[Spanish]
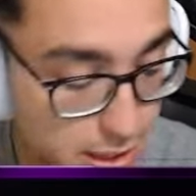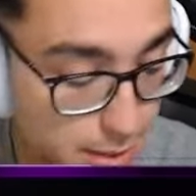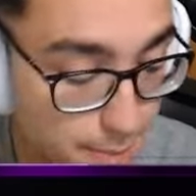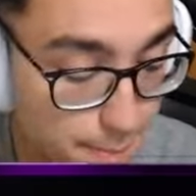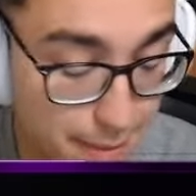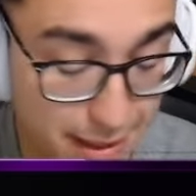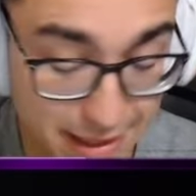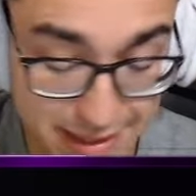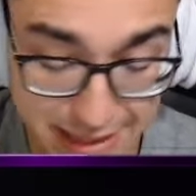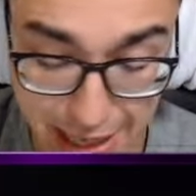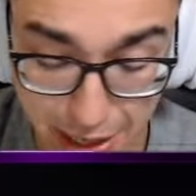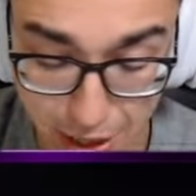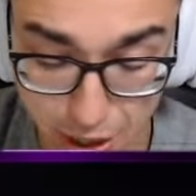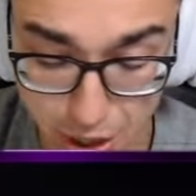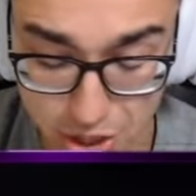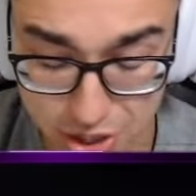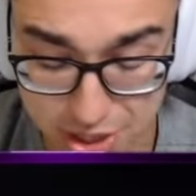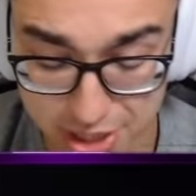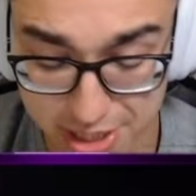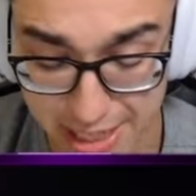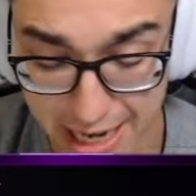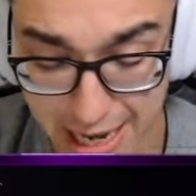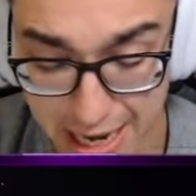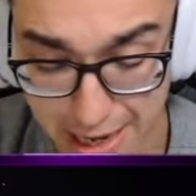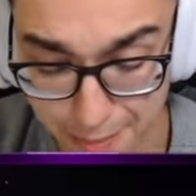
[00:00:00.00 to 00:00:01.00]
petan los
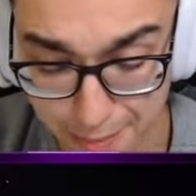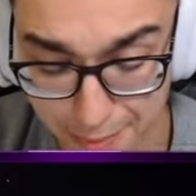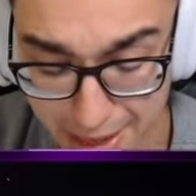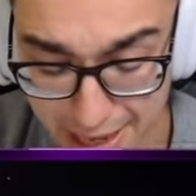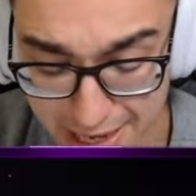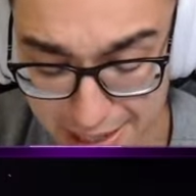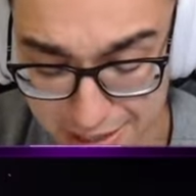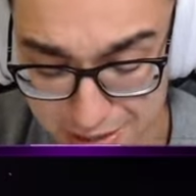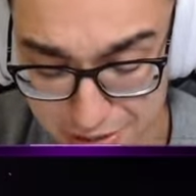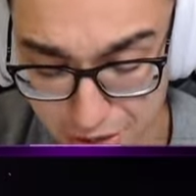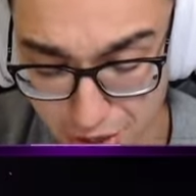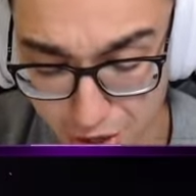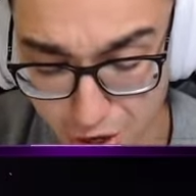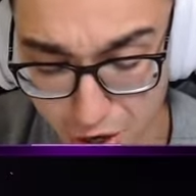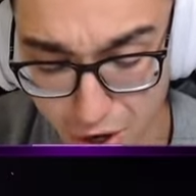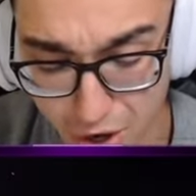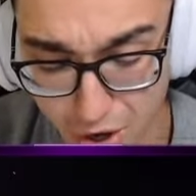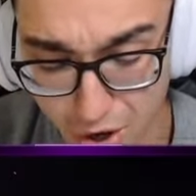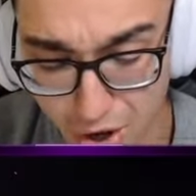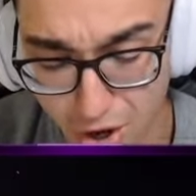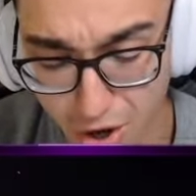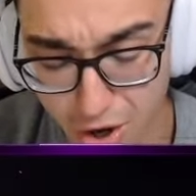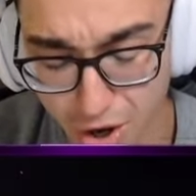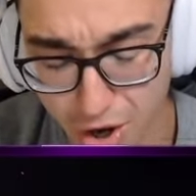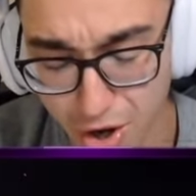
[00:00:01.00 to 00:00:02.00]
servers.
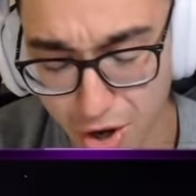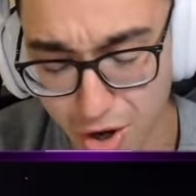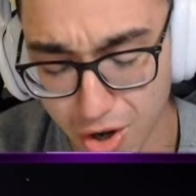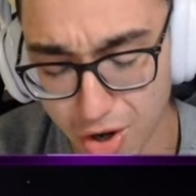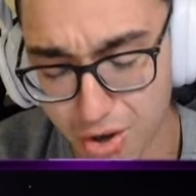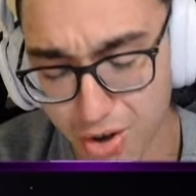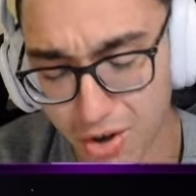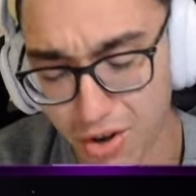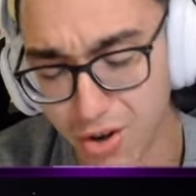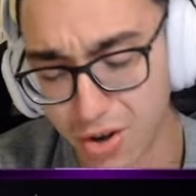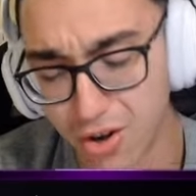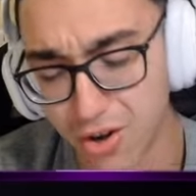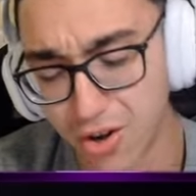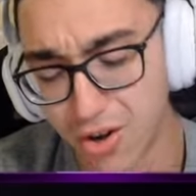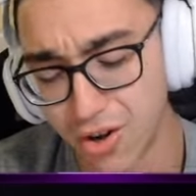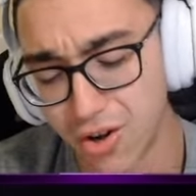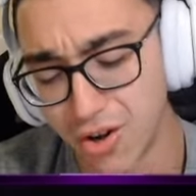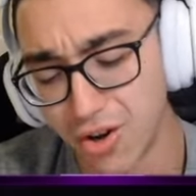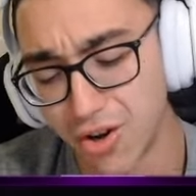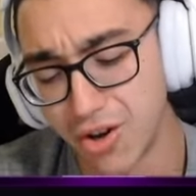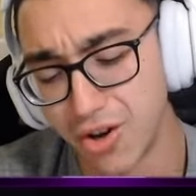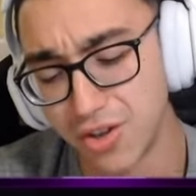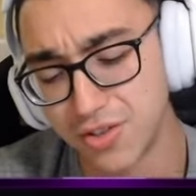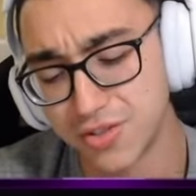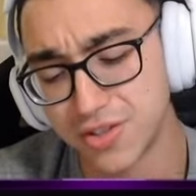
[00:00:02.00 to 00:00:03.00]

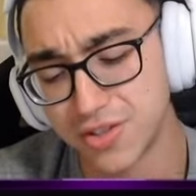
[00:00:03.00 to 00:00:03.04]
No,